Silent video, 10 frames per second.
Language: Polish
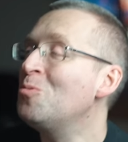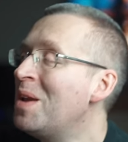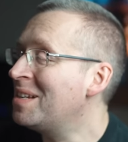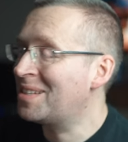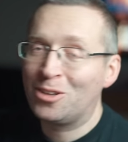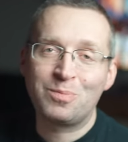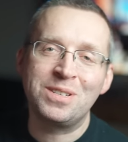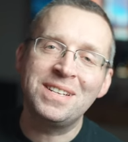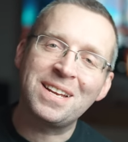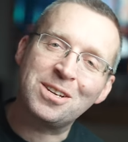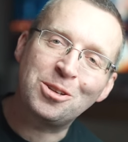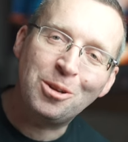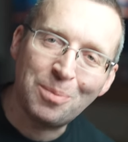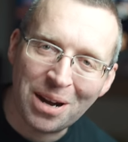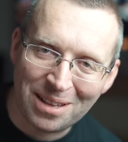tu miejsca do przyznania się
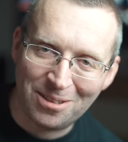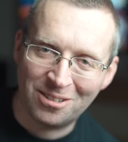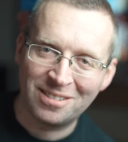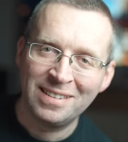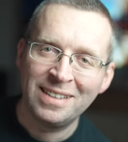do błędu. Nie